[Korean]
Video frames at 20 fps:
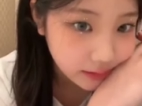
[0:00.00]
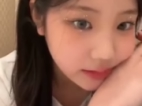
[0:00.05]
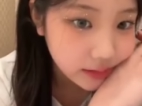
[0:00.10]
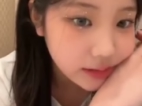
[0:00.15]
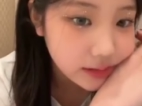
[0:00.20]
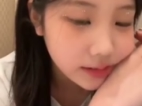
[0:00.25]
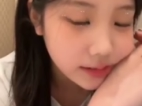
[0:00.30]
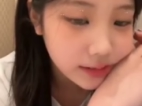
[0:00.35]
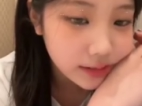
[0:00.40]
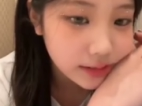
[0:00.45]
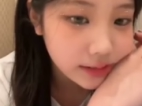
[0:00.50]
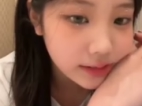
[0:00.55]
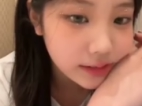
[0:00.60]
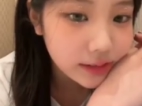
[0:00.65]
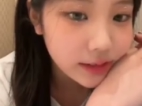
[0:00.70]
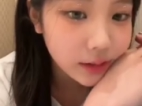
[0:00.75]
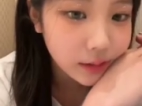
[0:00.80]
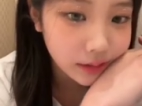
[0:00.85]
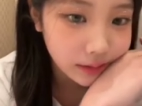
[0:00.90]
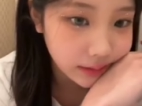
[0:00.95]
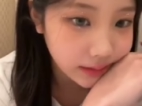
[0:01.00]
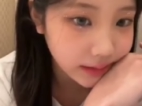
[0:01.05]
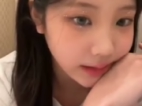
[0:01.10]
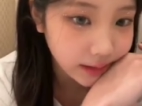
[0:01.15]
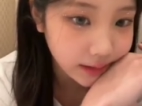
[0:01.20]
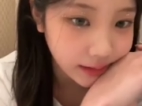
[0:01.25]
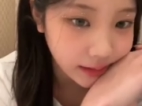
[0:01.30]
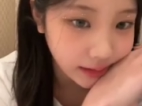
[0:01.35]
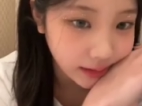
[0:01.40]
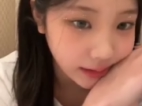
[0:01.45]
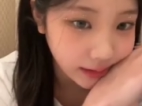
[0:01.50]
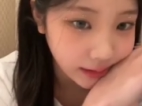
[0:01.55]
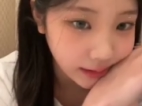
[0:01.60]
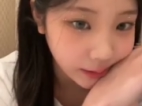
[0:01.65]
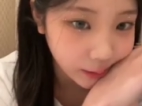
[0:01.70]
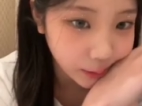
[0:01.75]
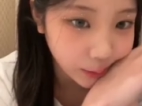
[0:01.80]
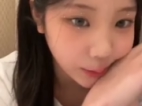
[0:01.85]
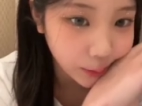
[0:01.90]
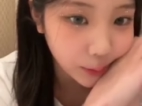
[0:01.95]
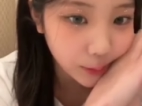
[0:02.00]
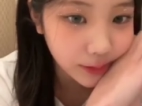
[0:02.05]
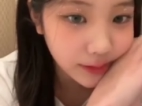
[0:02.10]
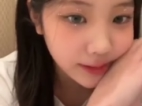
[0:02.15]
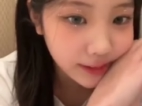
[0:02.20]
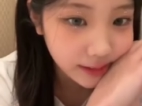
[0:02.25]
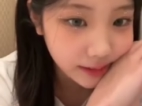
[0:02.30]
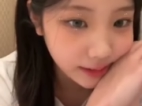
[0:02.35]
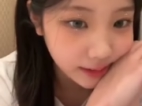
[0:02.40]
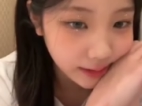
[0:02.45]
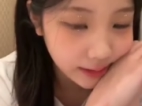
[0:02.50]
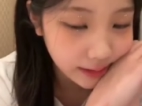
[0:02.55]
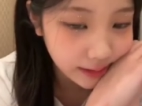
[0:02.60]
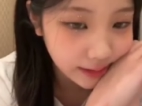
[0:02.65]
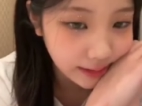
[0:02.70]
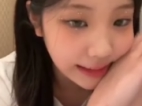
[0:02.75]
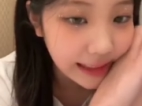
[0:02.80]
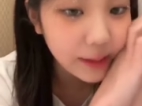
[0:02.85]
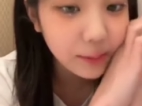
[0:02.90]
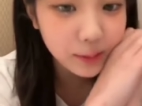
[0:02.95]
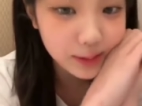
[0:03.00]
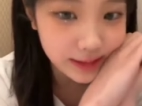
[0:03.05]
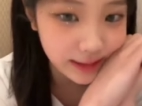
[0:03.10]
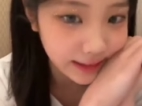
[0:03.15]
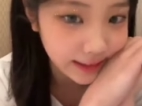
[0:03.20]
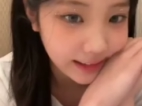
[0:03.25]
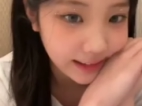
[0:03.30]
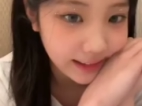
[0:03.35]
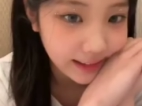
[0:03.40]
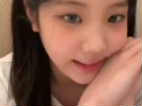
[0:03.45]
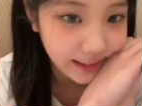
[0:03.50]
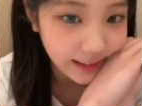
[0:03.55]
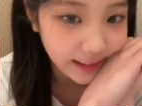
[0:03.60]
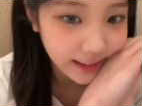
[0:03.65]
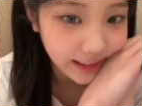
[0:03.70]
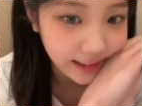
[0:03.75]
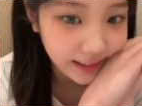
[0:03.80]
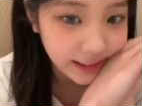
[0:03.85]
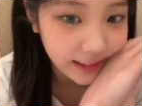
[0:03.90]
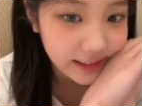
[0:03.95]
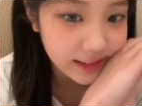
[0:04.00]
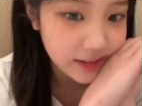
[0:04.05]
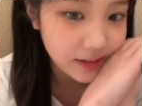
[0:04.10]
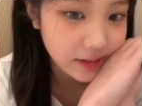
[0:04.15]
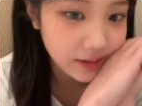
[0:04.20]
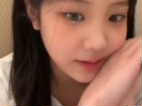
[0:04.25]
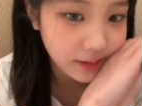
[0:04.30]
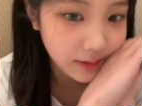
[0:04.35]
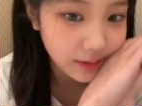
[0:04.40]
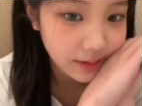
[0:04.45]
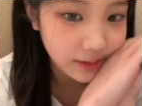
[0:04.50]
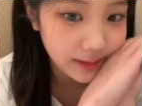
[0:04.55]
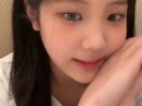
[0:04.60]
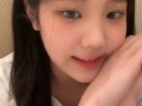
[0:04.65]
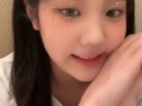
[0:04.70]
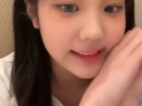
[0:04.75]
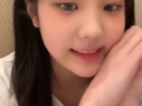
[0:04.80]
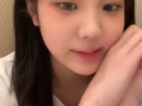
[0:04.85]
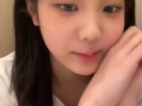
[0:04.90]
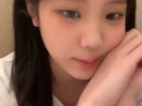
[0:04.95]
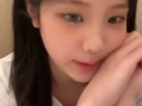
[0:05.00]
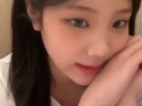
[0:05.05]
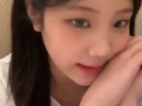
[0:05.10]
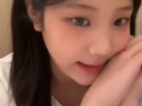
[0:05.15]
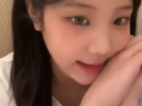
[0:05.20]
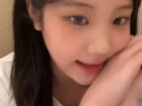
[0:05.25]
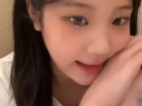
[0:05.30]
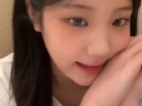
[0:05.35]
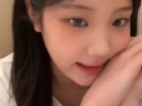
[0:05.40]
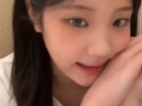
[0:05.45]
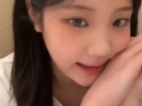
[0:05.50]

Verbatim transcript: 그래서 진짜 고민하다가 오늘 해보자 해서 했습니다.